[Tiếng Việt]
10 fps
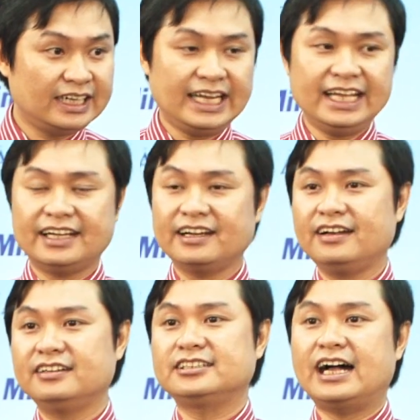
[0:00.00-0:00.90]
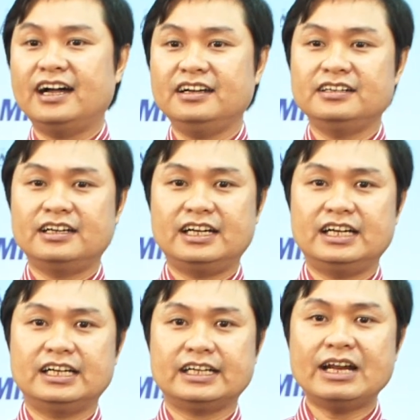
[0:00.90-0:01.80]
hay cơ sở
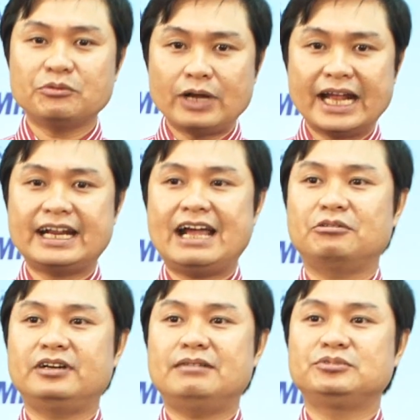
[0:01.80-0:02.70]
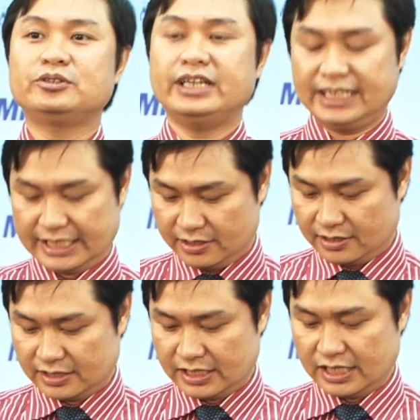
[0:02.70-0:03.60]
uh, khách quan nào làm xuất hiện nhà nước